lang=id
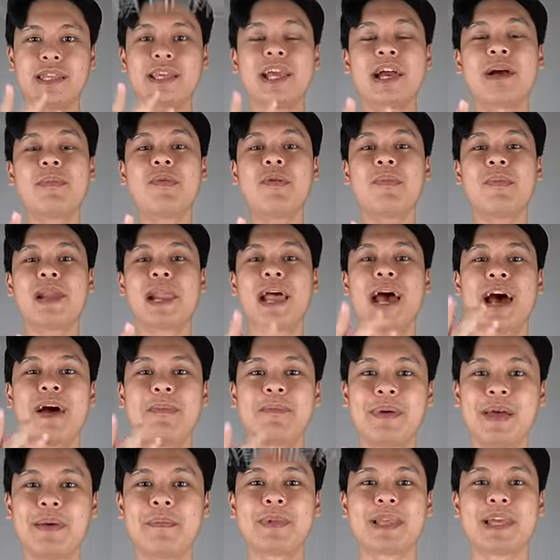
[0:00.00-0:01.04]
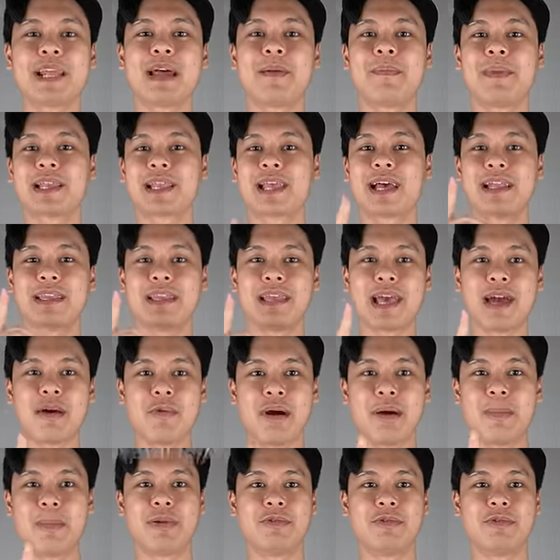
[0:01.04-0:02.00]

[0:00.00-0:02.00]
Tiga momen HP menyelamatkan nyawa